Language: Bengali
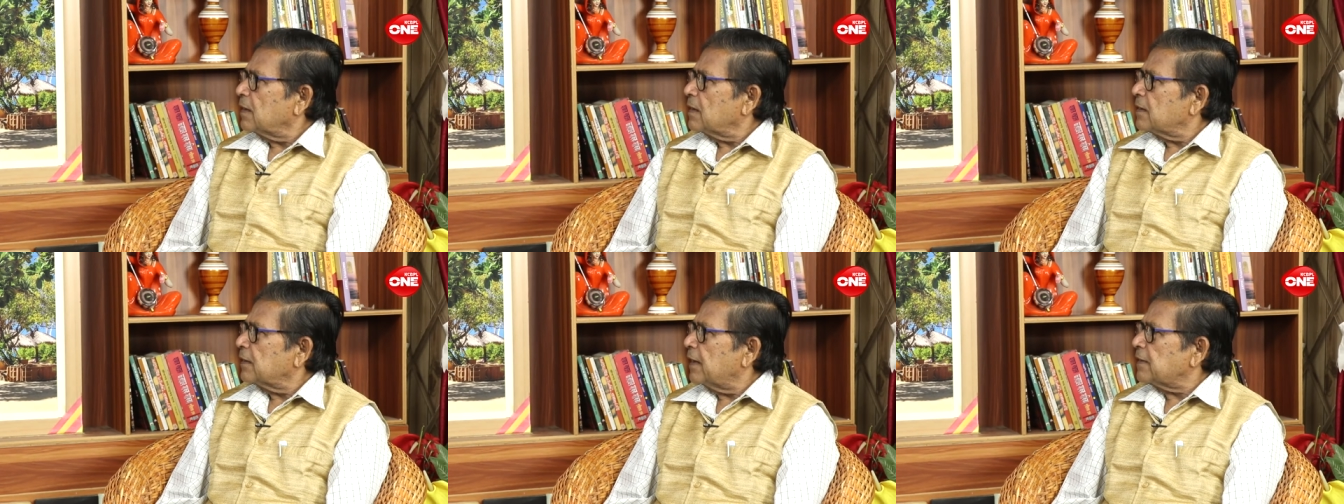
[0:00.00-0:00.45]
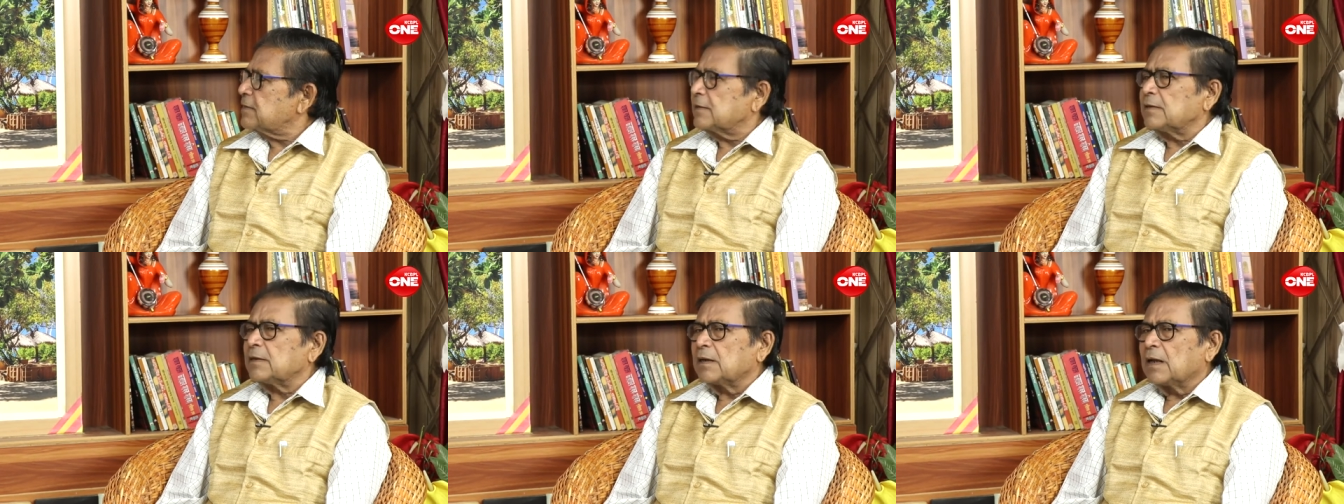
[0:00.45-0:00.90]
গেছি
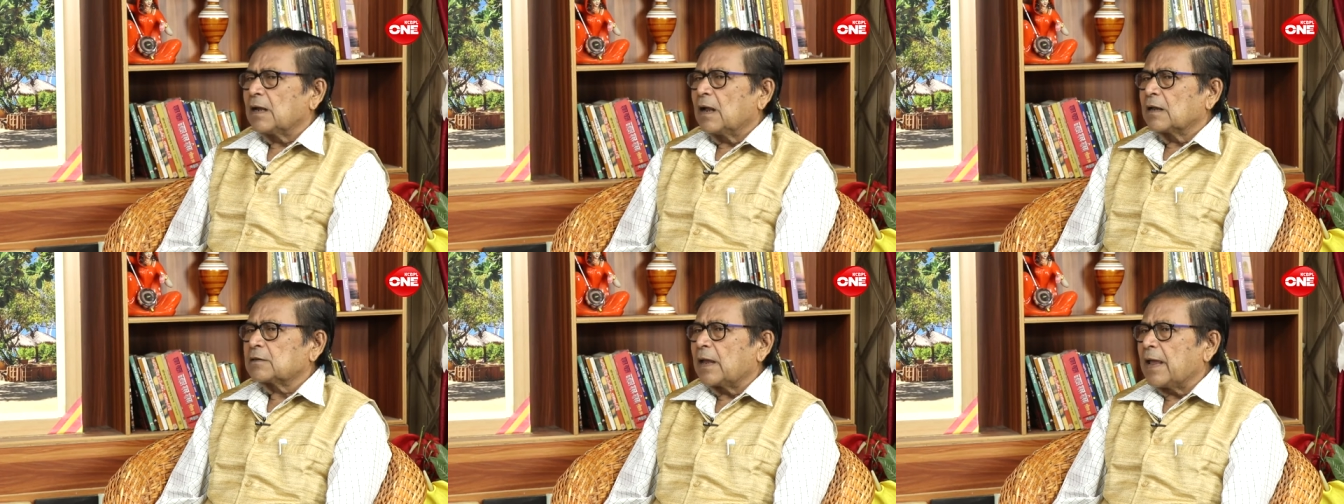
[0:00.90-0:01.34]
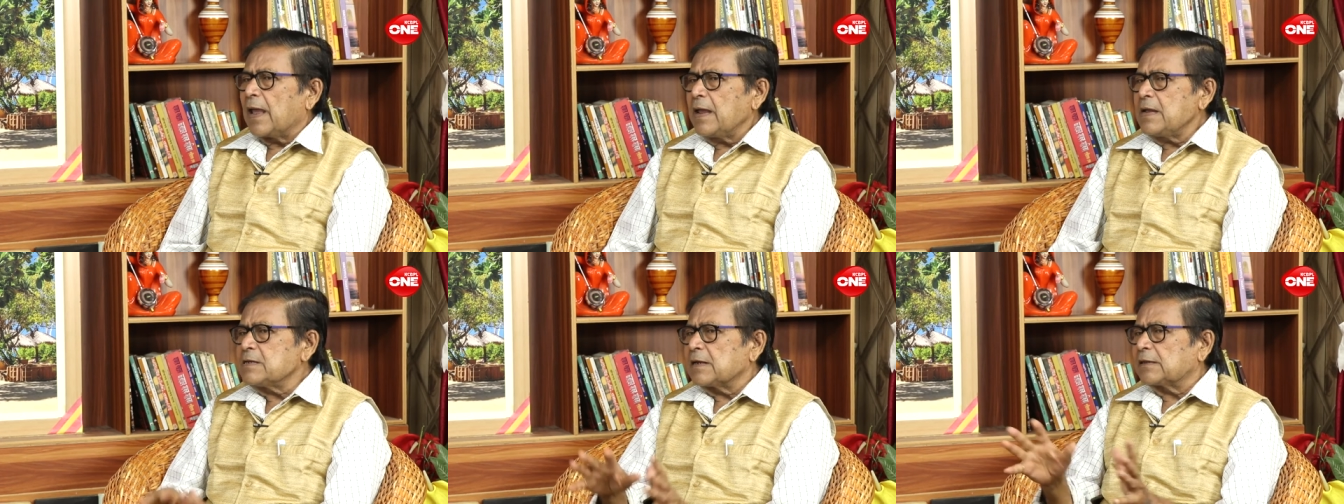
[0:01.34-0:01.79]
তা এই
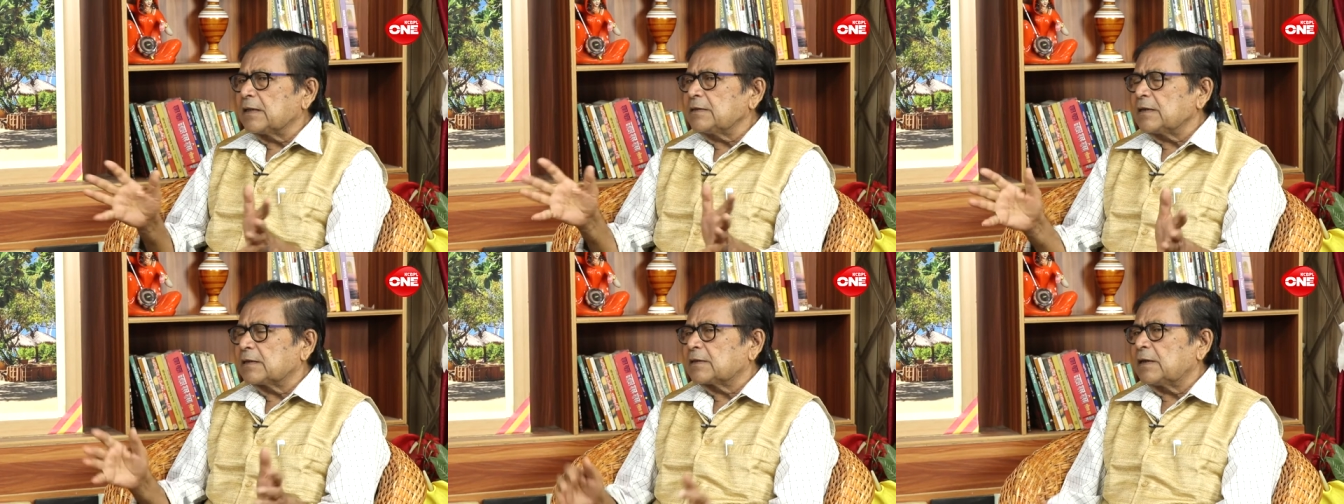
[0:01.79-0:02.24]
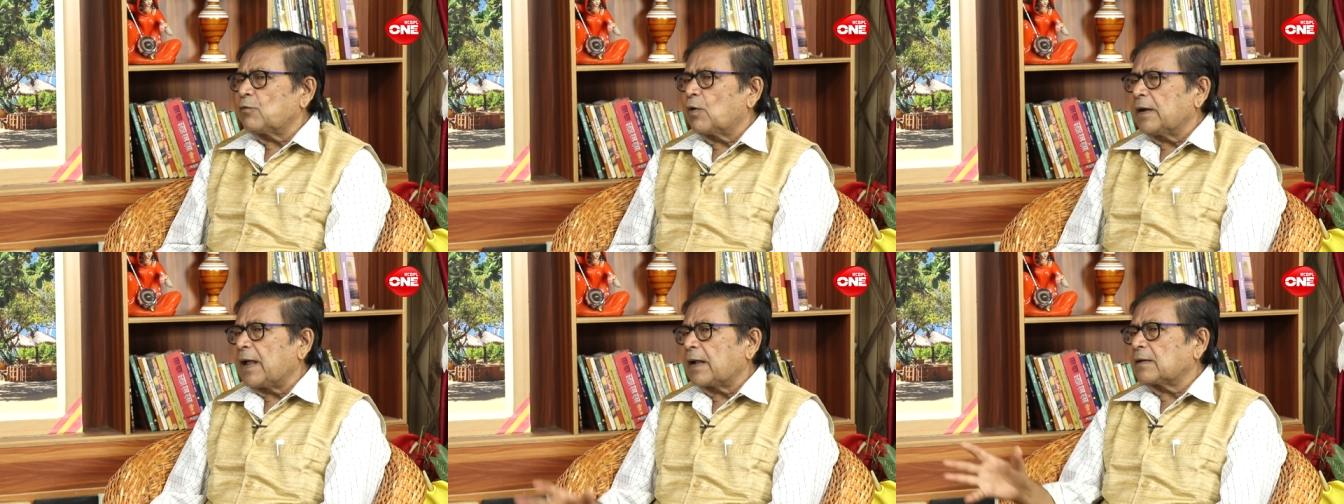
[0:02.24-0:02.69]
যেতে যেতে
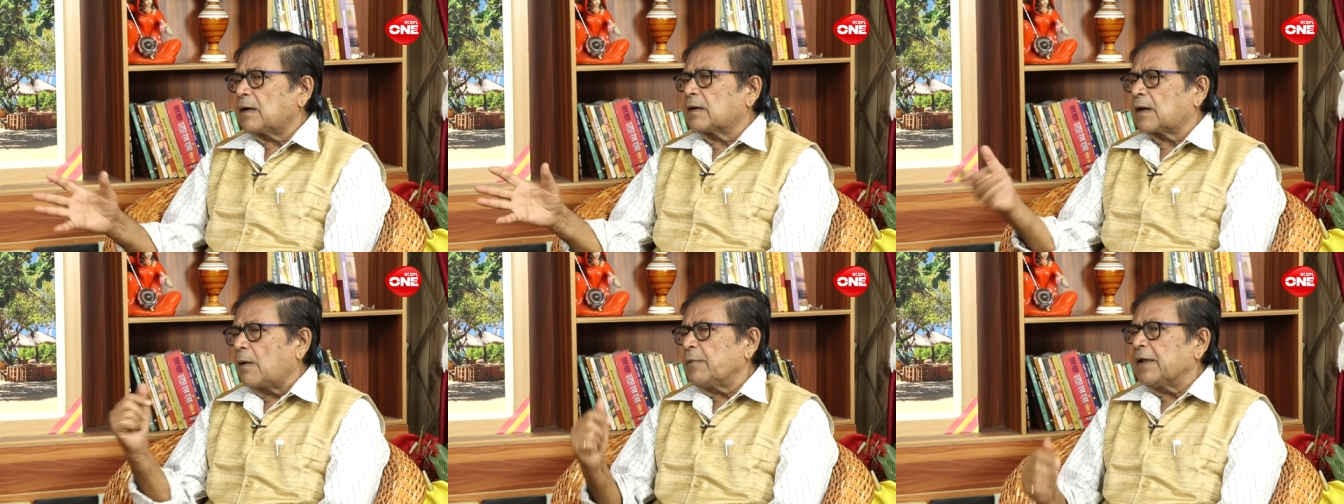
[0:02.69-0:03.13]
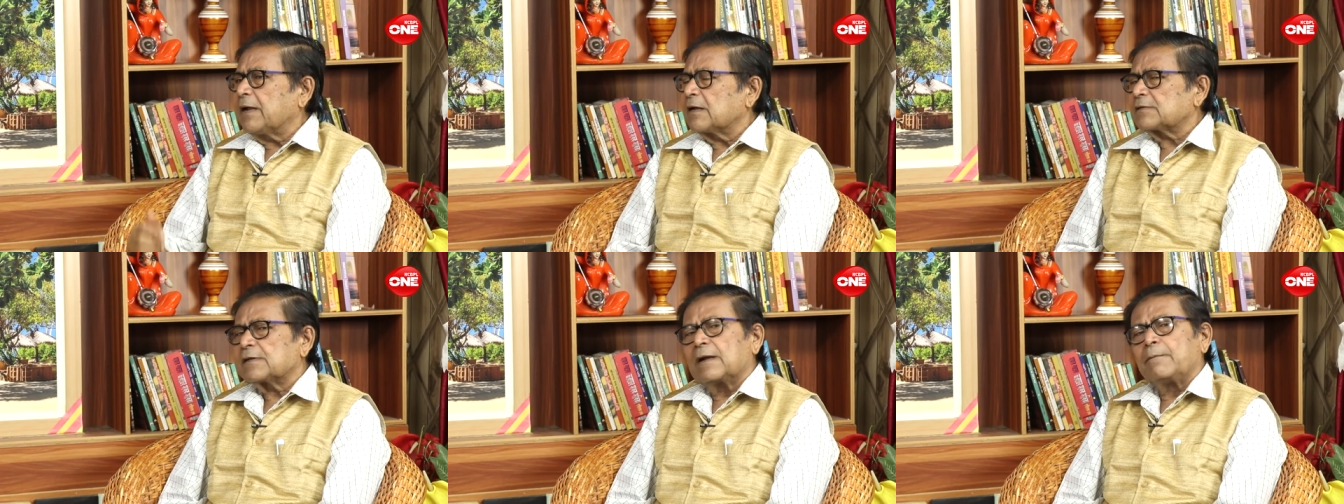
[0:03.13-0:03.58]
ওখানে একটা গ্রামে
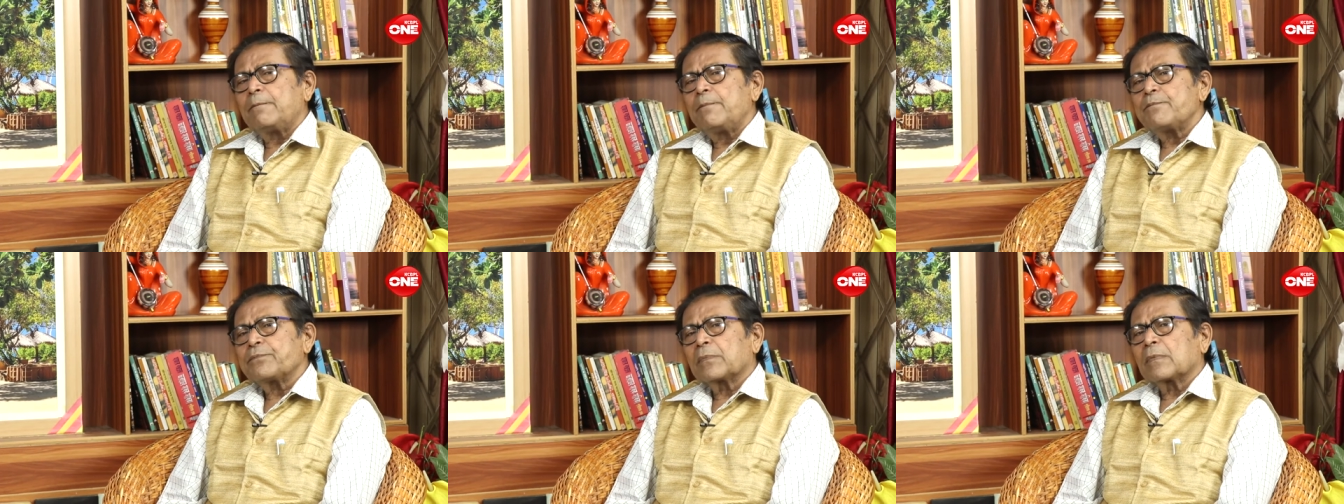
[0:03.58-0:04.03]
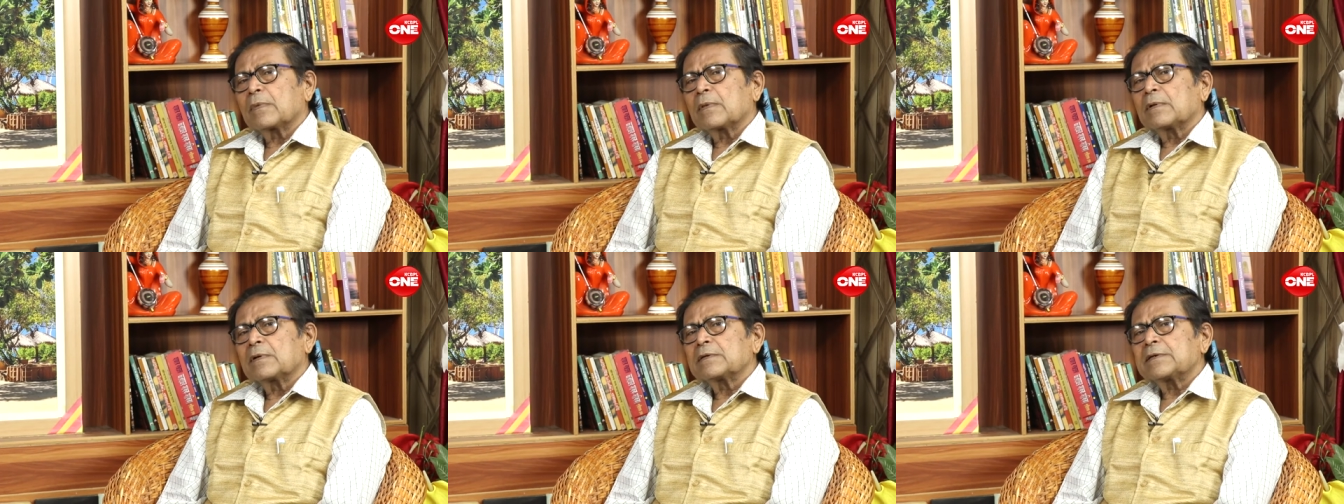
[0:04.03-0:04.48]
গেছিলাম
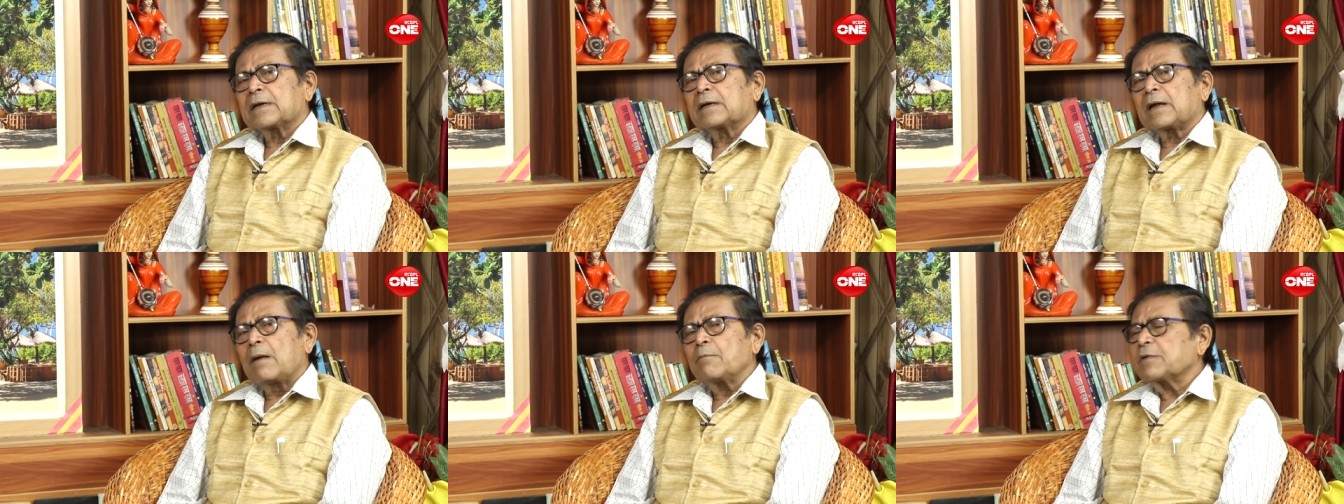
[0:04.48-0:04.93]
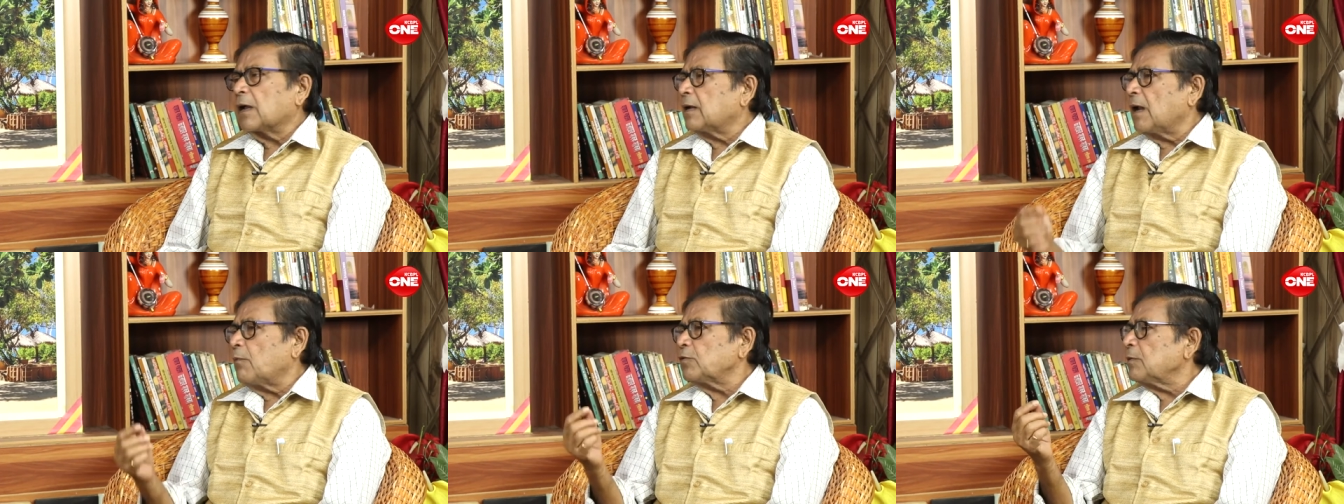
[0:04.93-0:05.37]
সে গ্রামটার
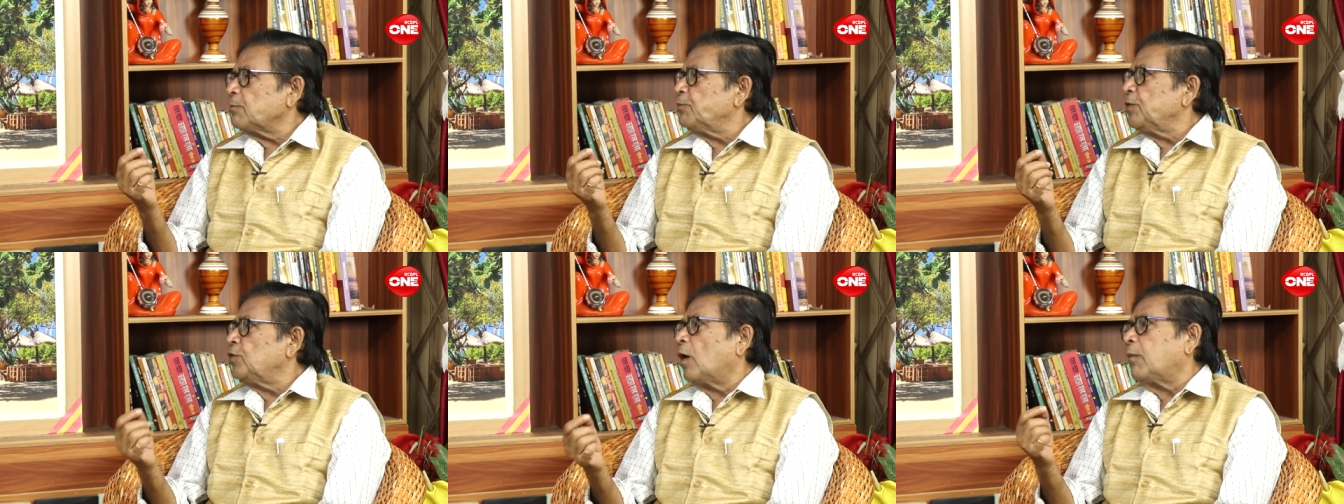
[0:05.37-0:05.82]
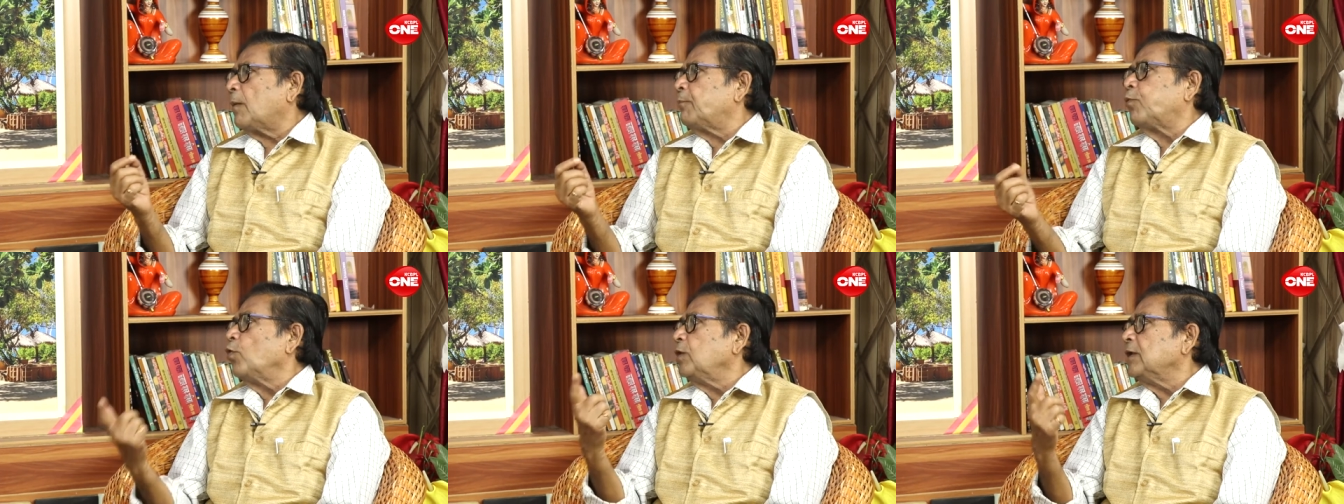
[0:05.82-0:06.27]
নাম হচ্ছে বিধবা
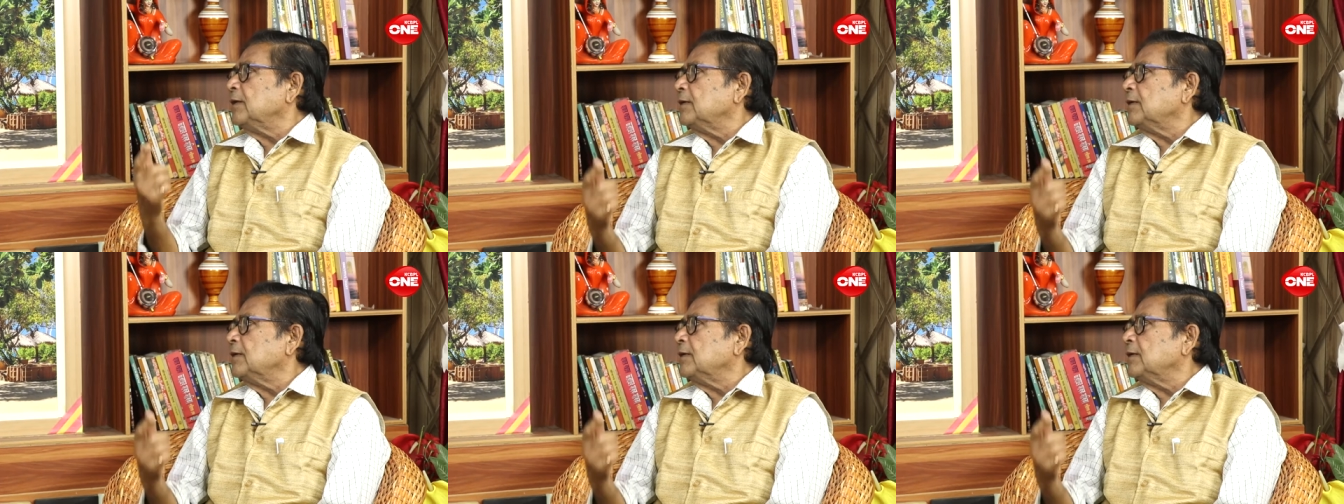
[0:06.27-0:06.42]
পল্লী